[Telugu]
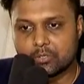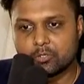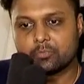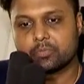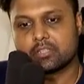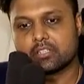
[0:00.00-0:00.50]

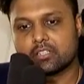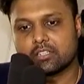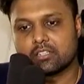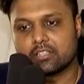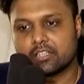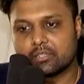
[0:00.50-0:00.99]
హోప్
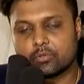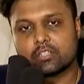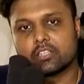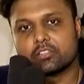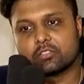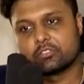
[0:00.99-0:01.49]
ఈ
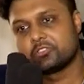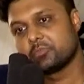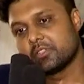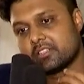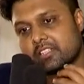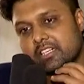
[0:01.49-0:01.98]
ట్వంటీ ఎయిత్ రోజు
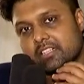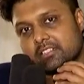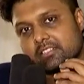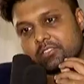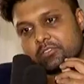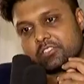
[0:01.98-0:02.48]
మీరు
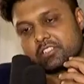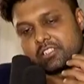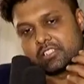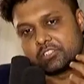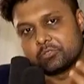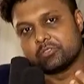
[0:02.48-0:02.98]
థియేటర్స్ నుంచి
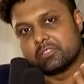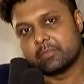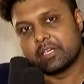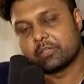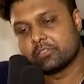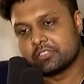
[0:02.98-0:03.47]
చూసి
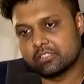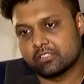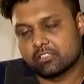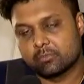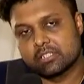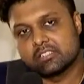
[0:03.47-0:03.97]
బయటకు వచ్చిన
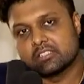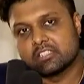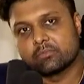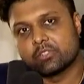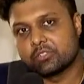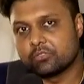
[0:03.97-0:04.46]
తర్వాత ఒక మంచి
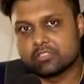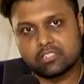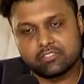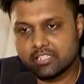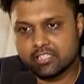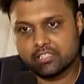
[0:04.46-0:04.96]
సినిమా
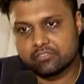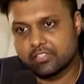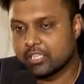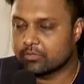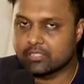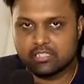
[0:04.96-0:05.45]
చూసామనే
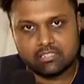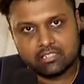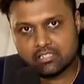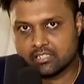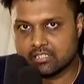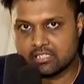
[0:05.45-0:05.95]
ఫీల్తో అయితే
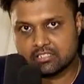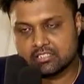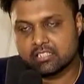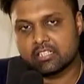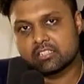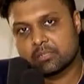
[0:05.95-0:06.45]

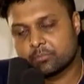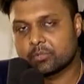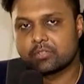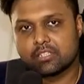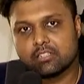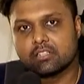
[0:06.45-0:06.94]
ఖచ్చితంగా
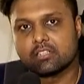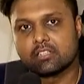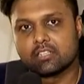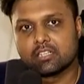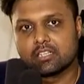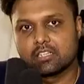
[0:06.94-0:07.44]
తప్పకుండా
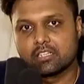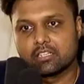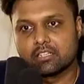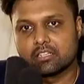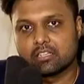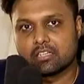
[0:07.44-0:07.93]

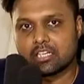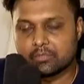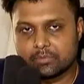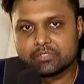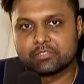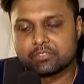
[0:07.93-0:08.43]

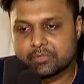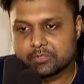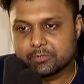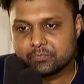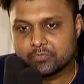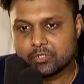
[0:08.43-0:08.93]
అనిపిస్తుంది
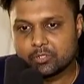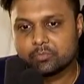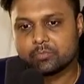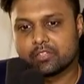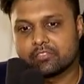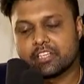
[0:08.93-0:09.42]
మీకు
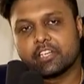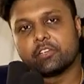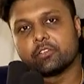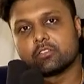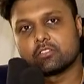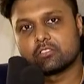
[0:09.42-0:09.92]
హోప్ వి నీడ్
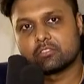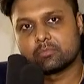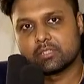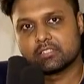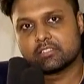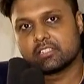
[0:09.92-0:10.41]
యువర్
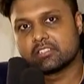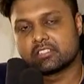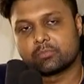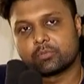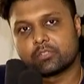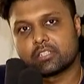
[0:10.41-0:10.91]
బ్లెస్సింగ్
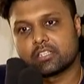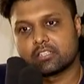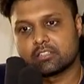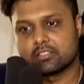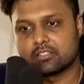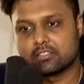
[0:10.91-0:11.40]
సపోర్ట్ అండ్